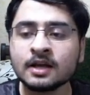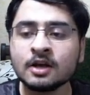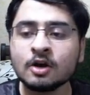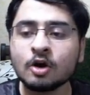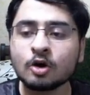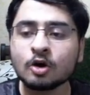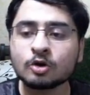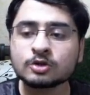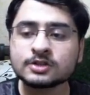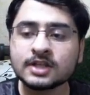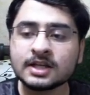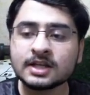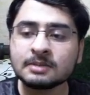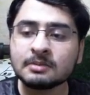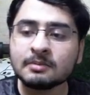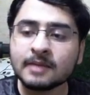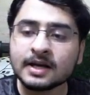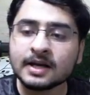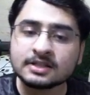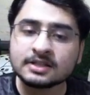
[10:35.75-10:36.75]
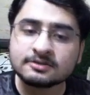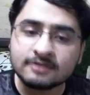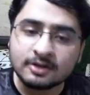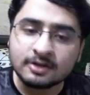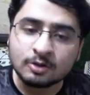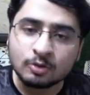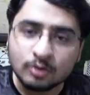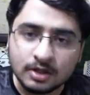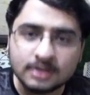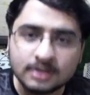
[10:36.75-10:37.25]
और उस एरे में माइनस वन
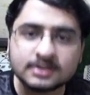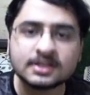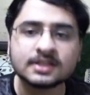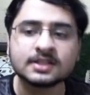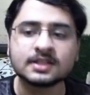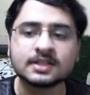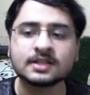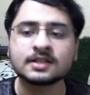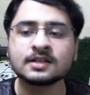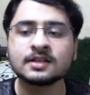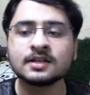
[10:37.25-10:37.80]
होना चाहिए